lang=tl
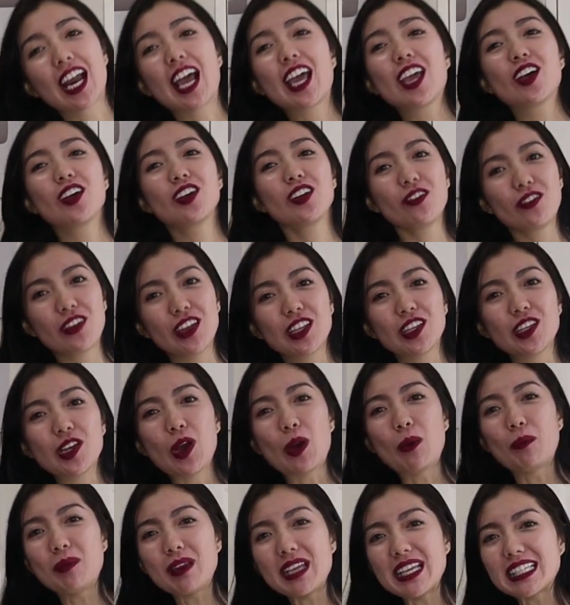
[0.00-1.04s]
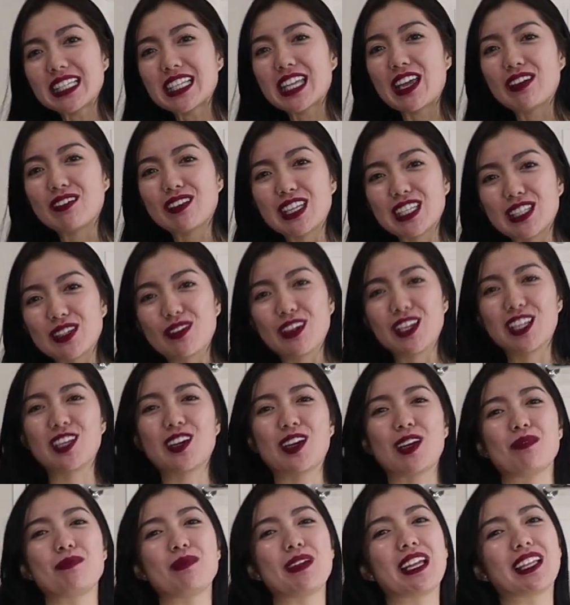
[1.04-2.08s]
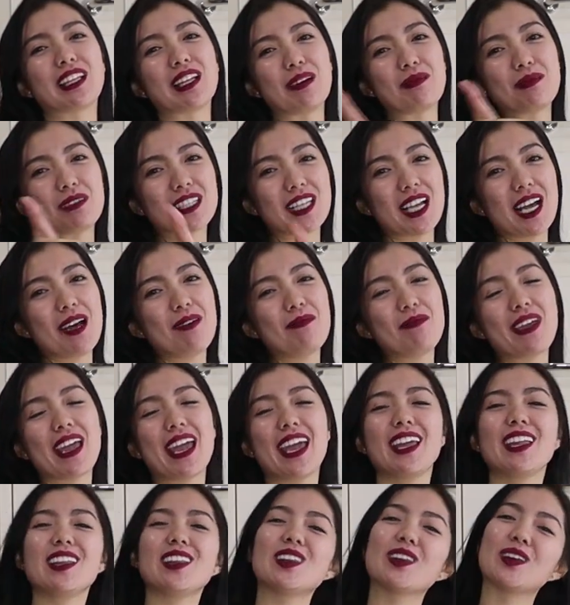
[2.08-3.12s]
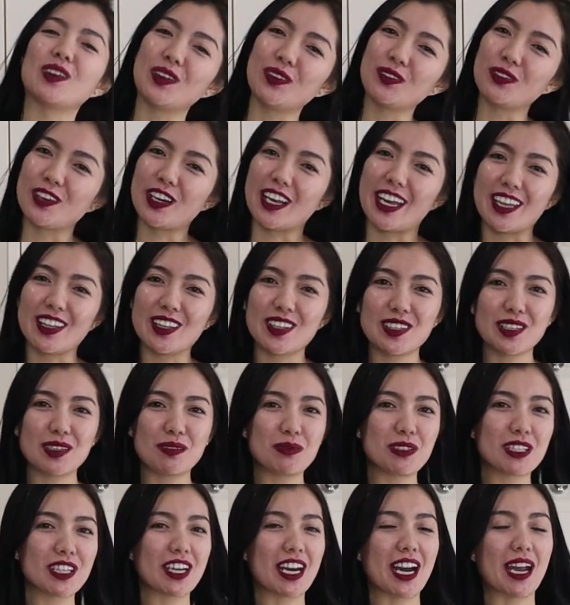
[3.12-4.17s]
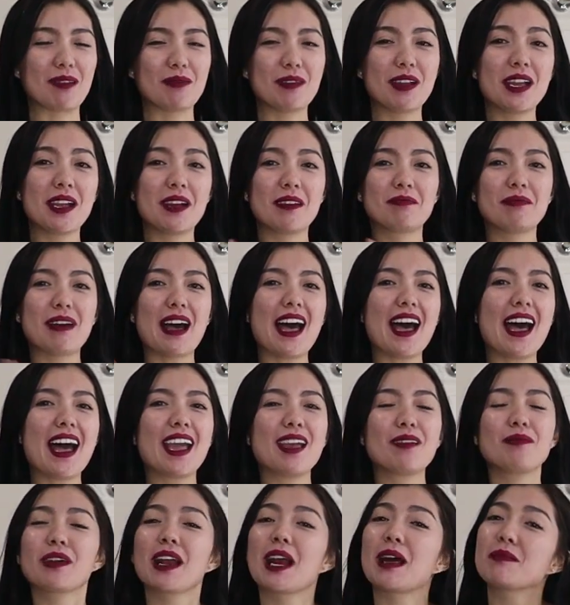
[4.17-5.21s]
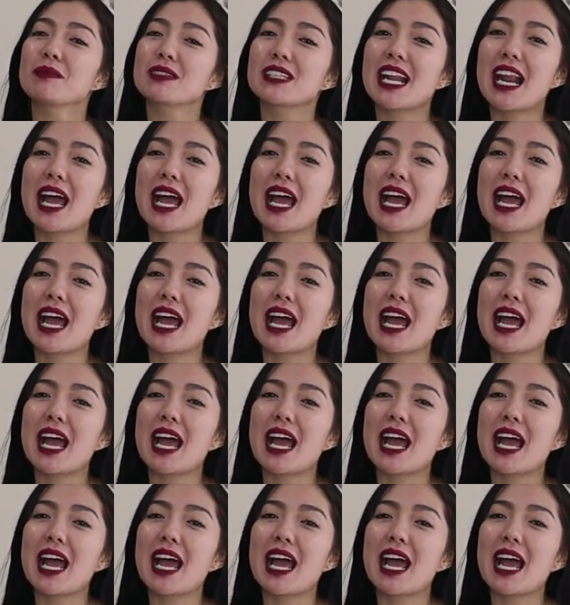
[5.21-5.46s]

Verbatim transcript: try-on video, please give this video a big thumbs up and don't forget to subscribe. Bye! Maraming